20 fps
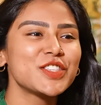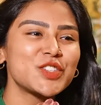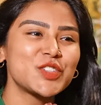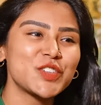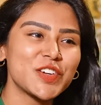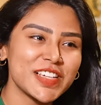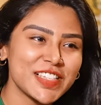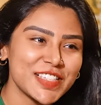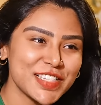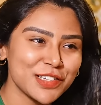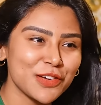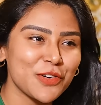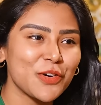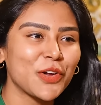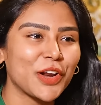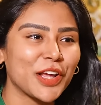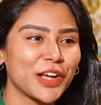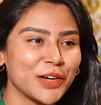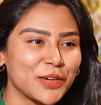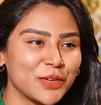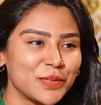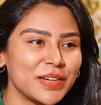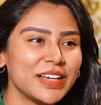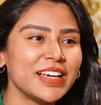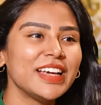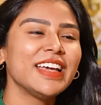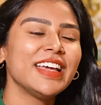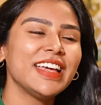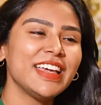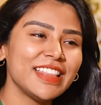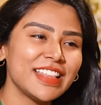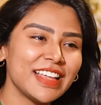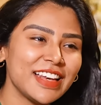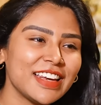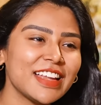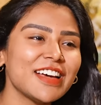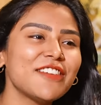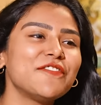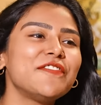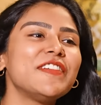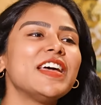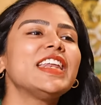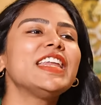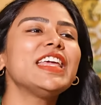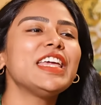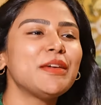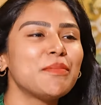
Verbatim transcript: ஸ்ட்ரெஸ் குறைக்கும் இதெல்லாம் வெரி